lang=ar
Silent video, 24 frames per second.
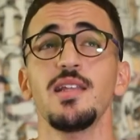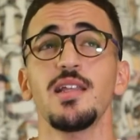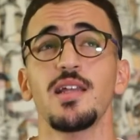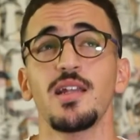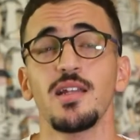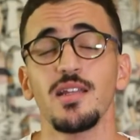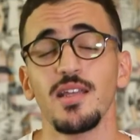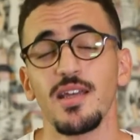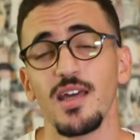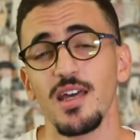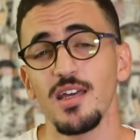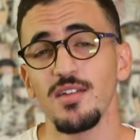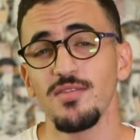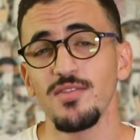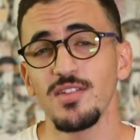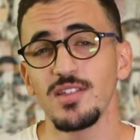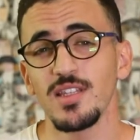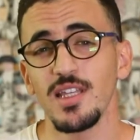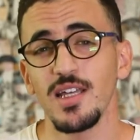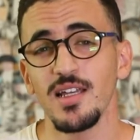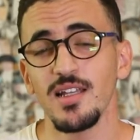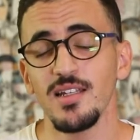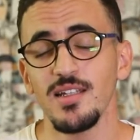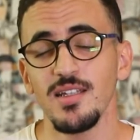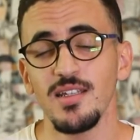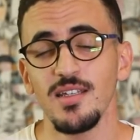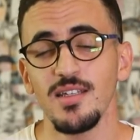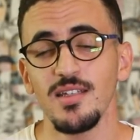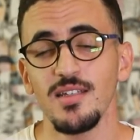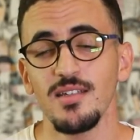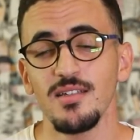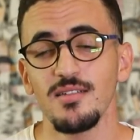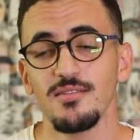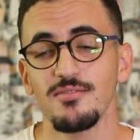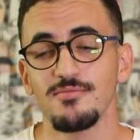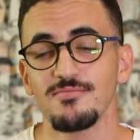اللي راني خايف يطيح
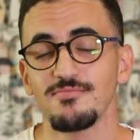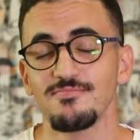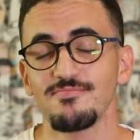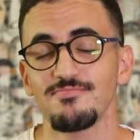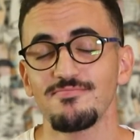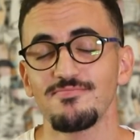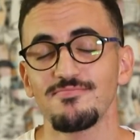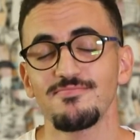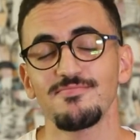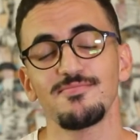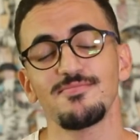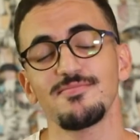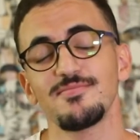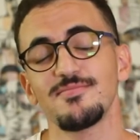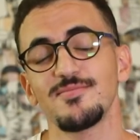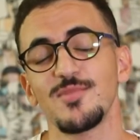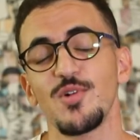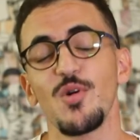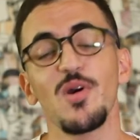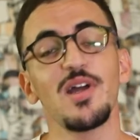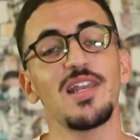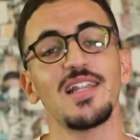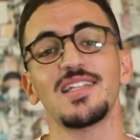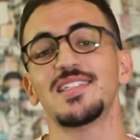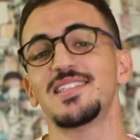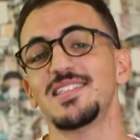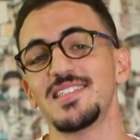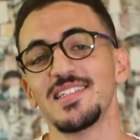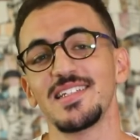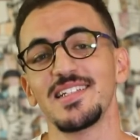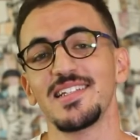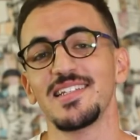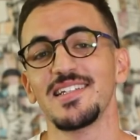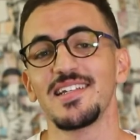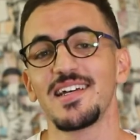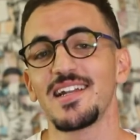لي ولا
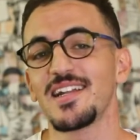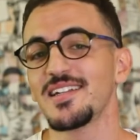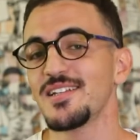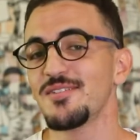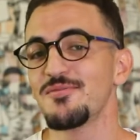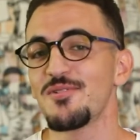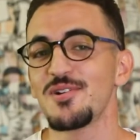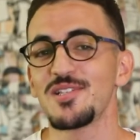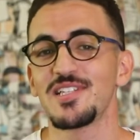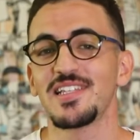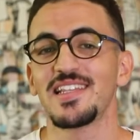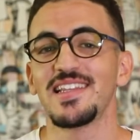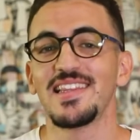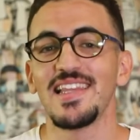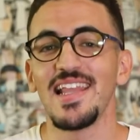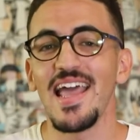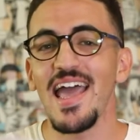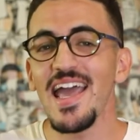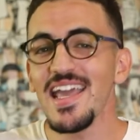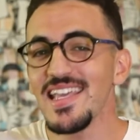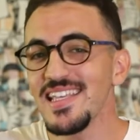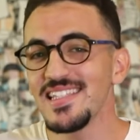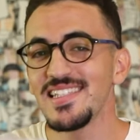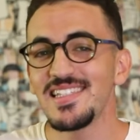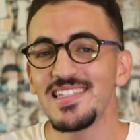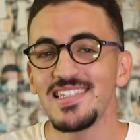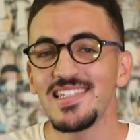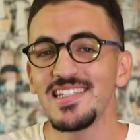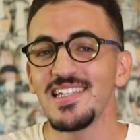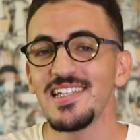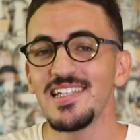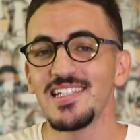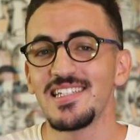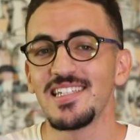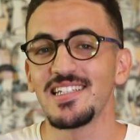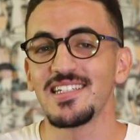ستيل راني واجد لاي
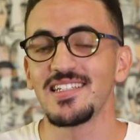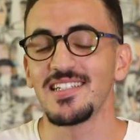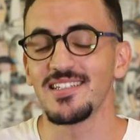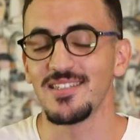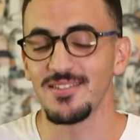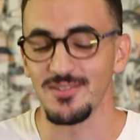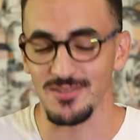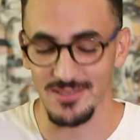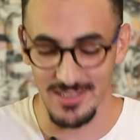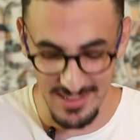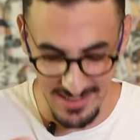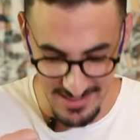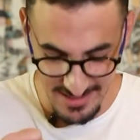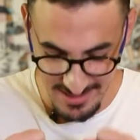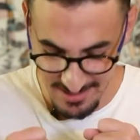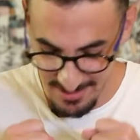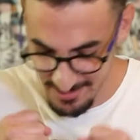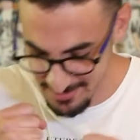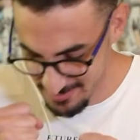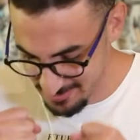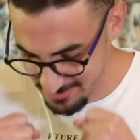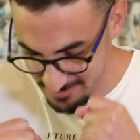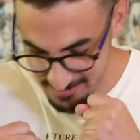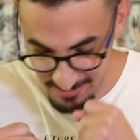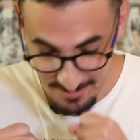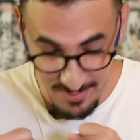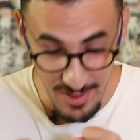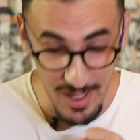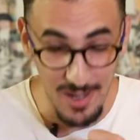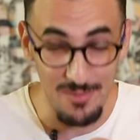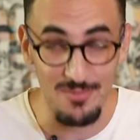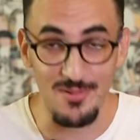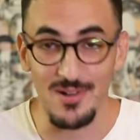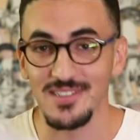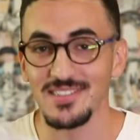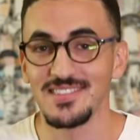ستيل يجيني دونك
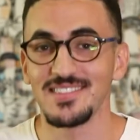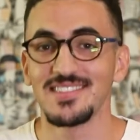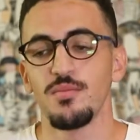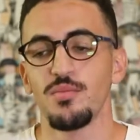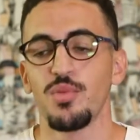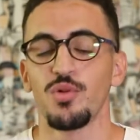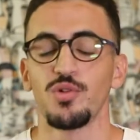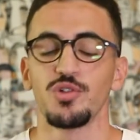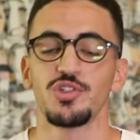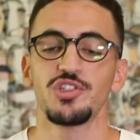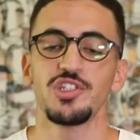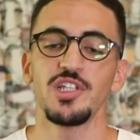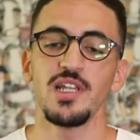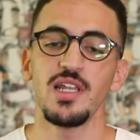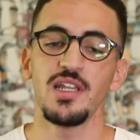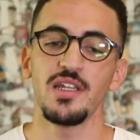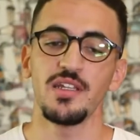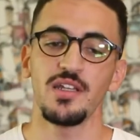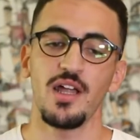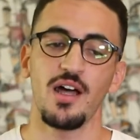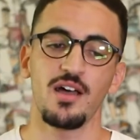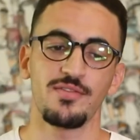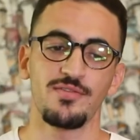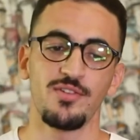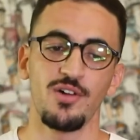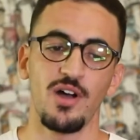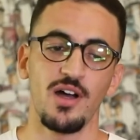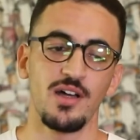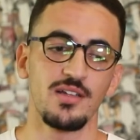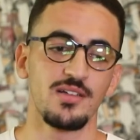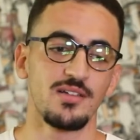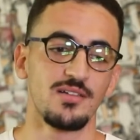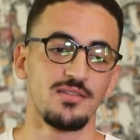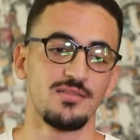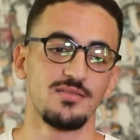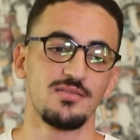مرحبا بون الشيء اللي نعرفه
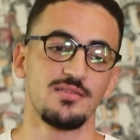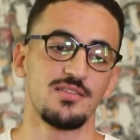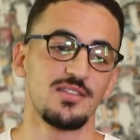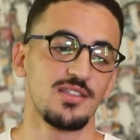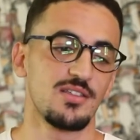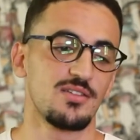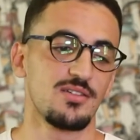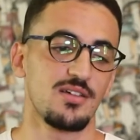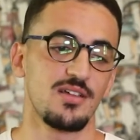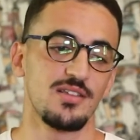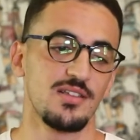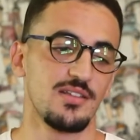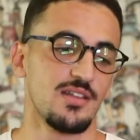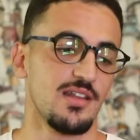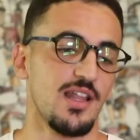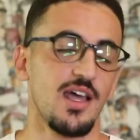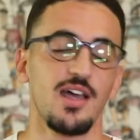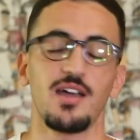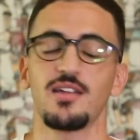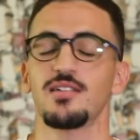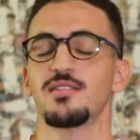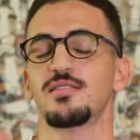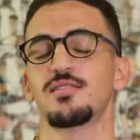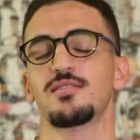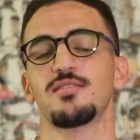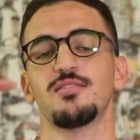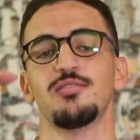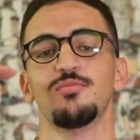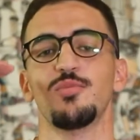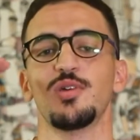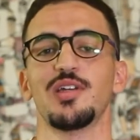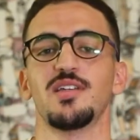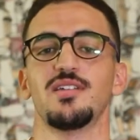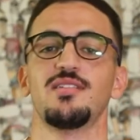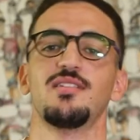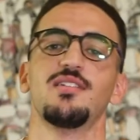انا سيكو غادي نلحق
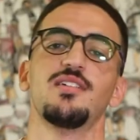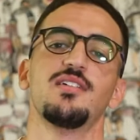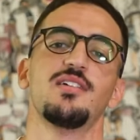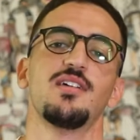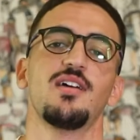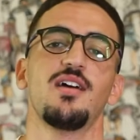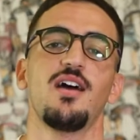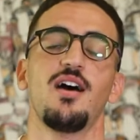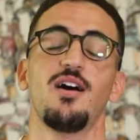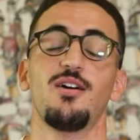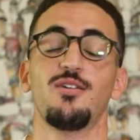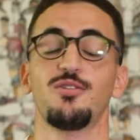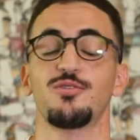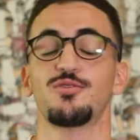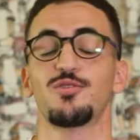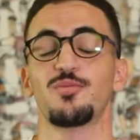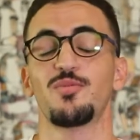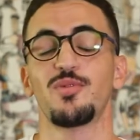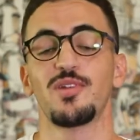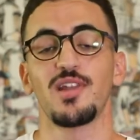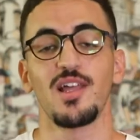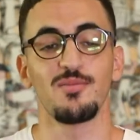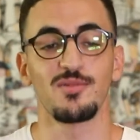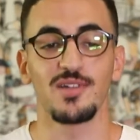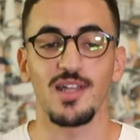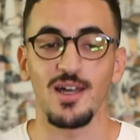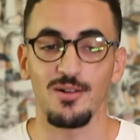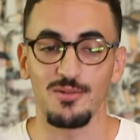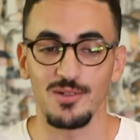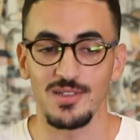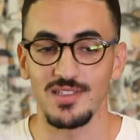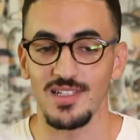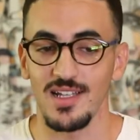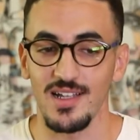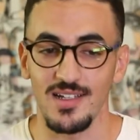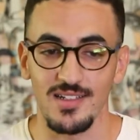للسومي اعوذ بالله من
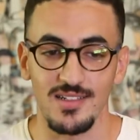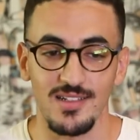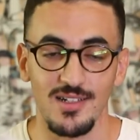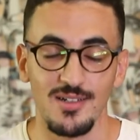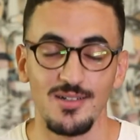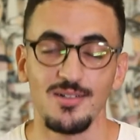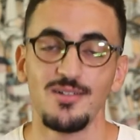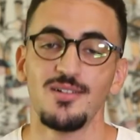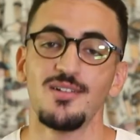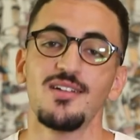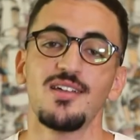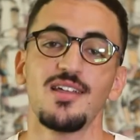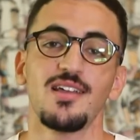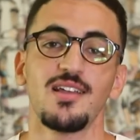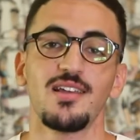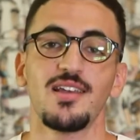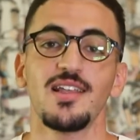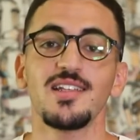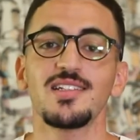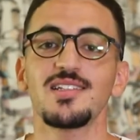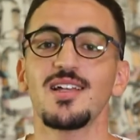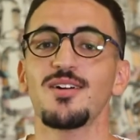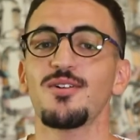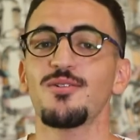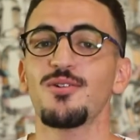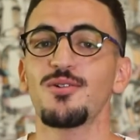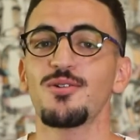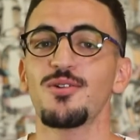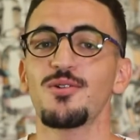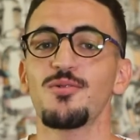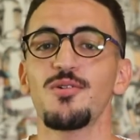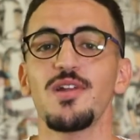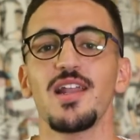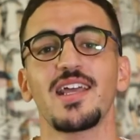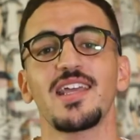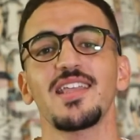قولة انا ليس
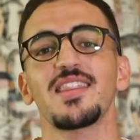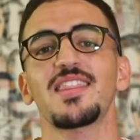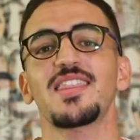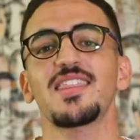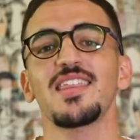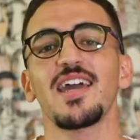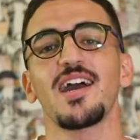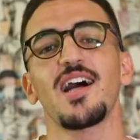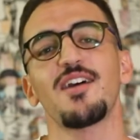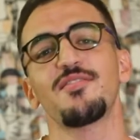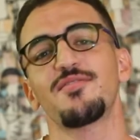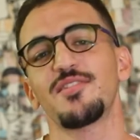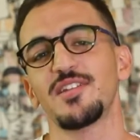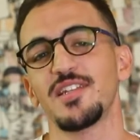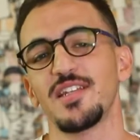غرور ولكن ثقه في